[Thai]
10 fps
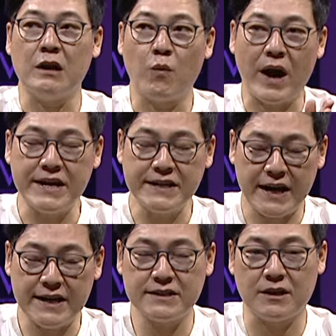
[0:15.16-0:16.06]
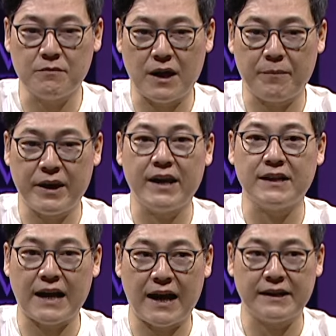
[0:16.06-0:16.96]
ไว้ใช้สำหรับเห
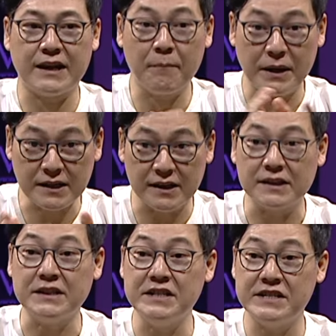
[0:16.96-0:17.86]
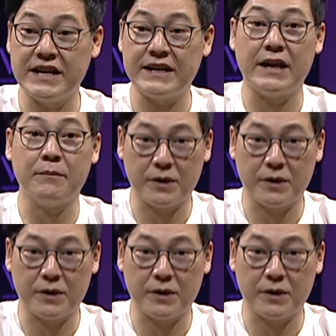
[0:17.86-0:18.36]
ตุการณ์ ถ้ามันเกิดขึ้นจริงใน